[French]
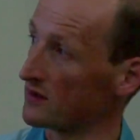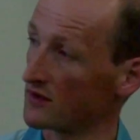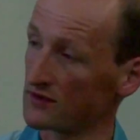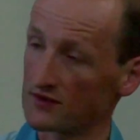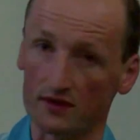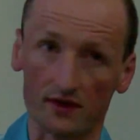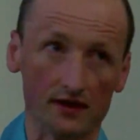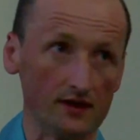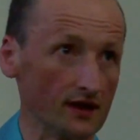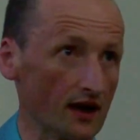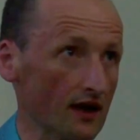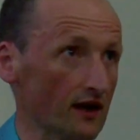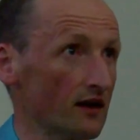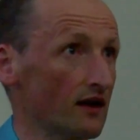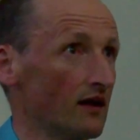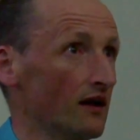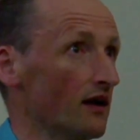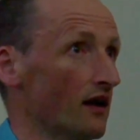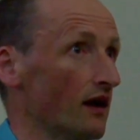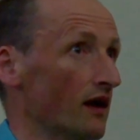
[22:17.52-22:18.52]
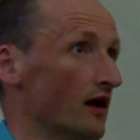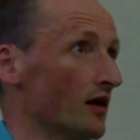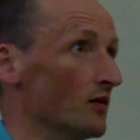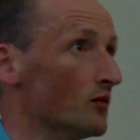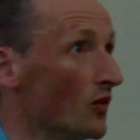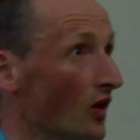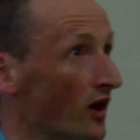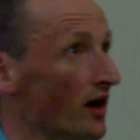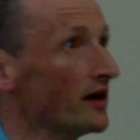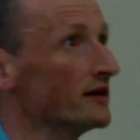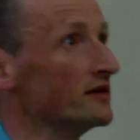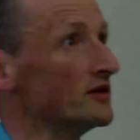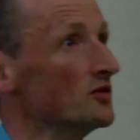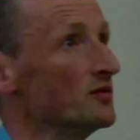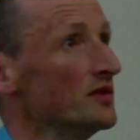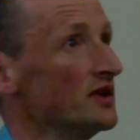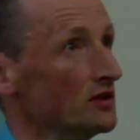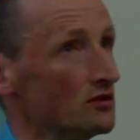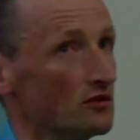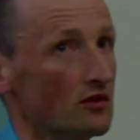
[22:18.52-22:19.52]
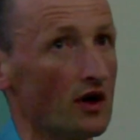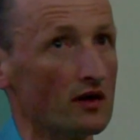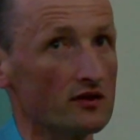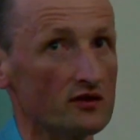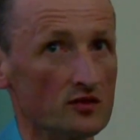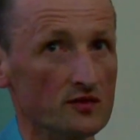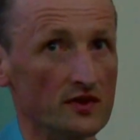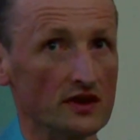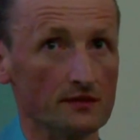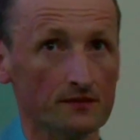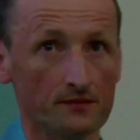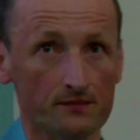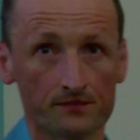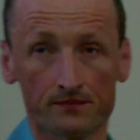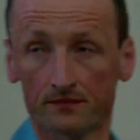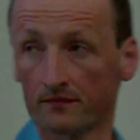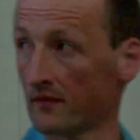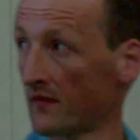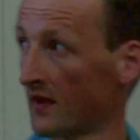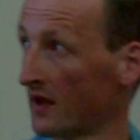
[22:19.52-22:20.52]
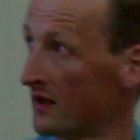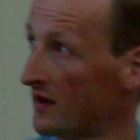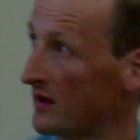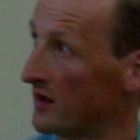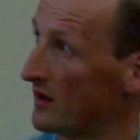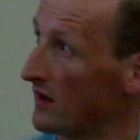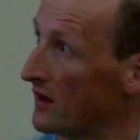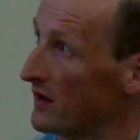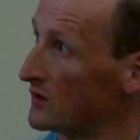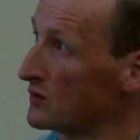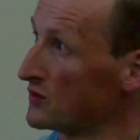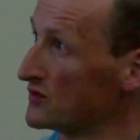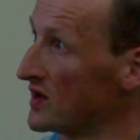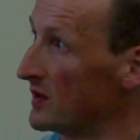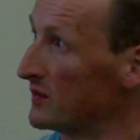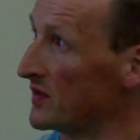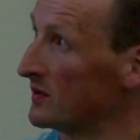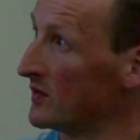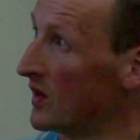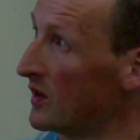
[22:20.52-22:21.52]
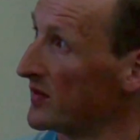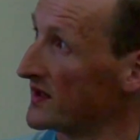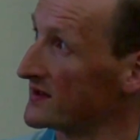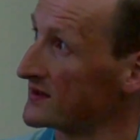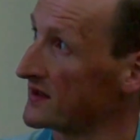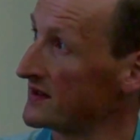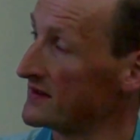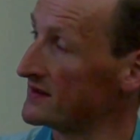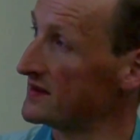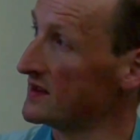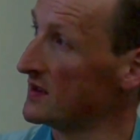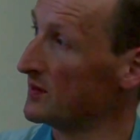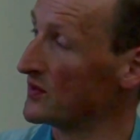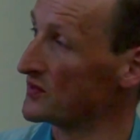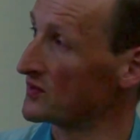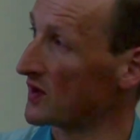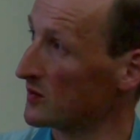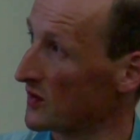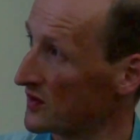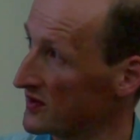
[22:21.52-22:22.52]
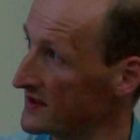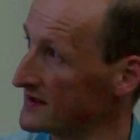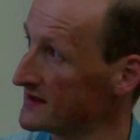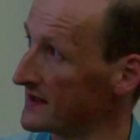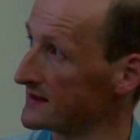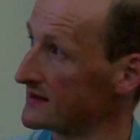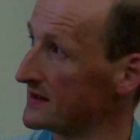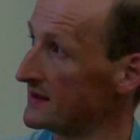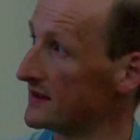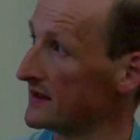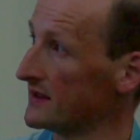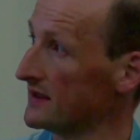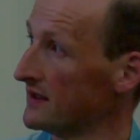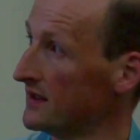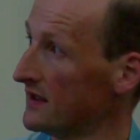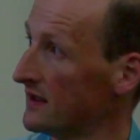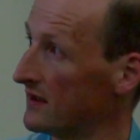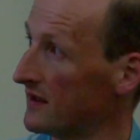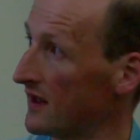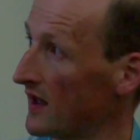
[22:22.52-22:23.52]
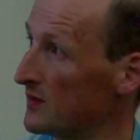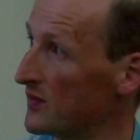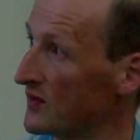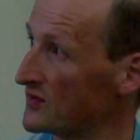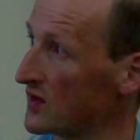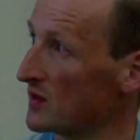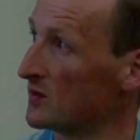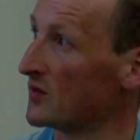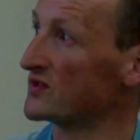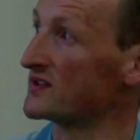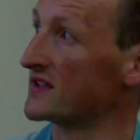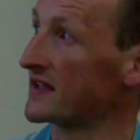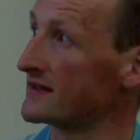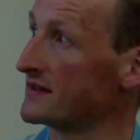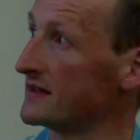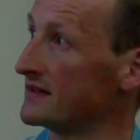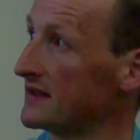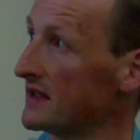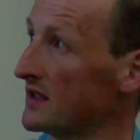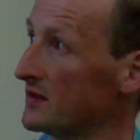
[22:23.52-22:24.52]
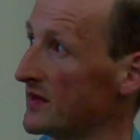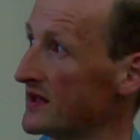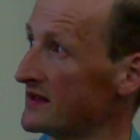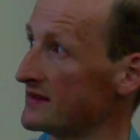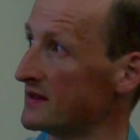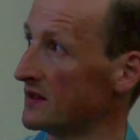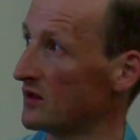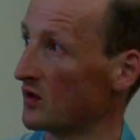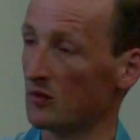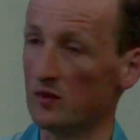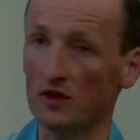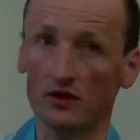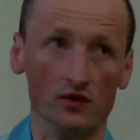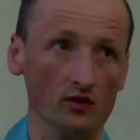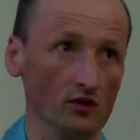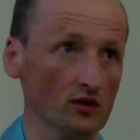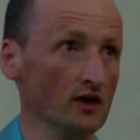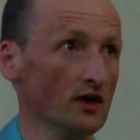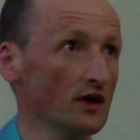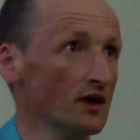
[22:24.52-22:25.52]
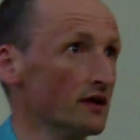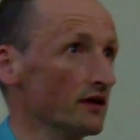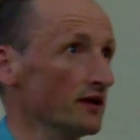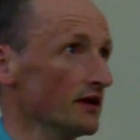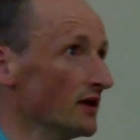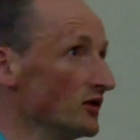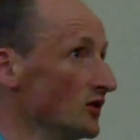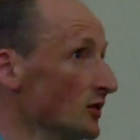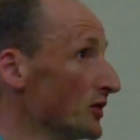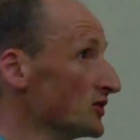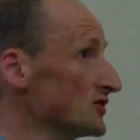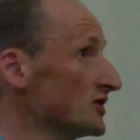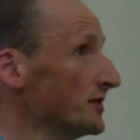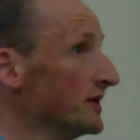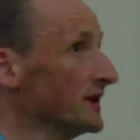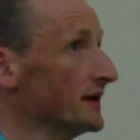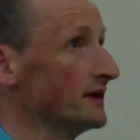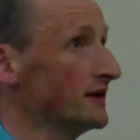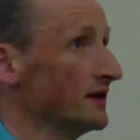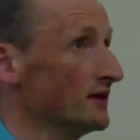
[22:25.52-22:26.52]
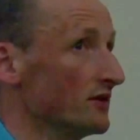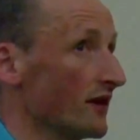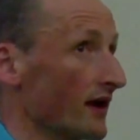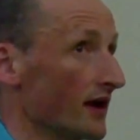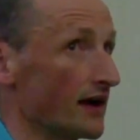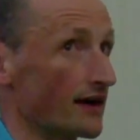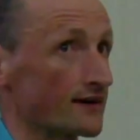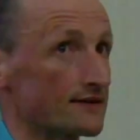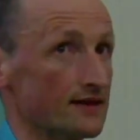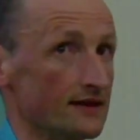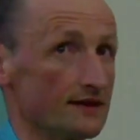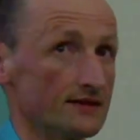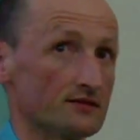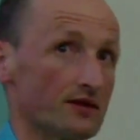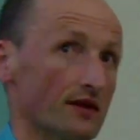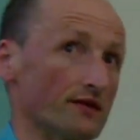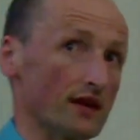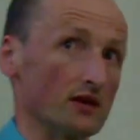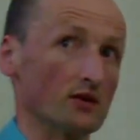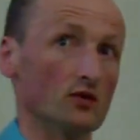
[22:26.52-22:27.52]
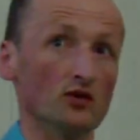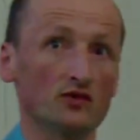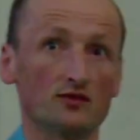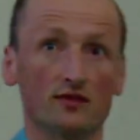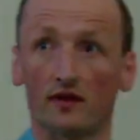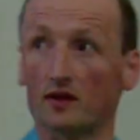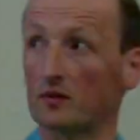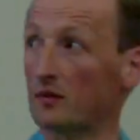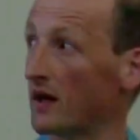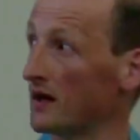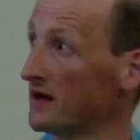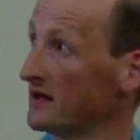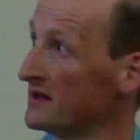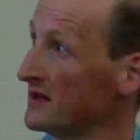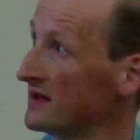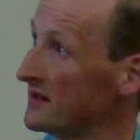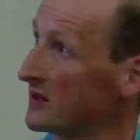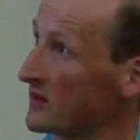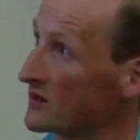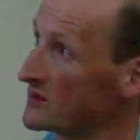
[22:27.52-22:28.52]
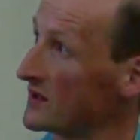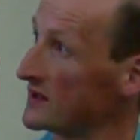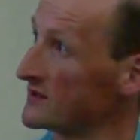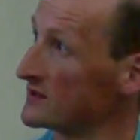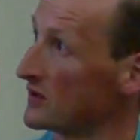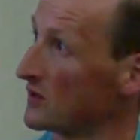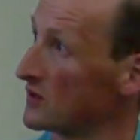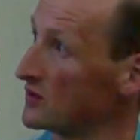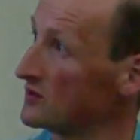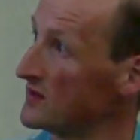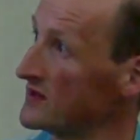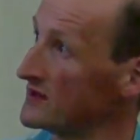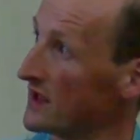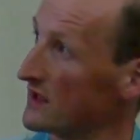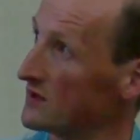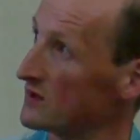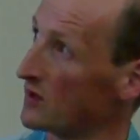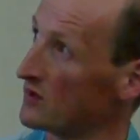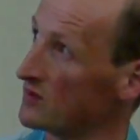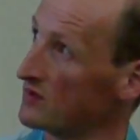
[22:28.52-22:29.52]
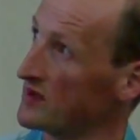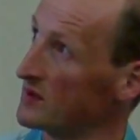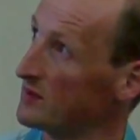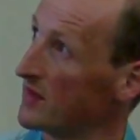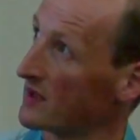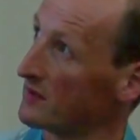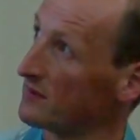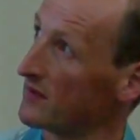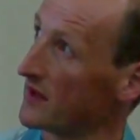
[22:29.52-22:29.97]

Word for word: est dans un état euh, un moins 1,5 ou 1,5. demi. Euh, tout simplement parce qu'ici, il peut moins désexcité, là, il peut moins excité, mais s'il est au milieu, il a deux possibilités de relaxer, soit vers le haut, soit vers le bas, donc ça se réduit un temps de vie par un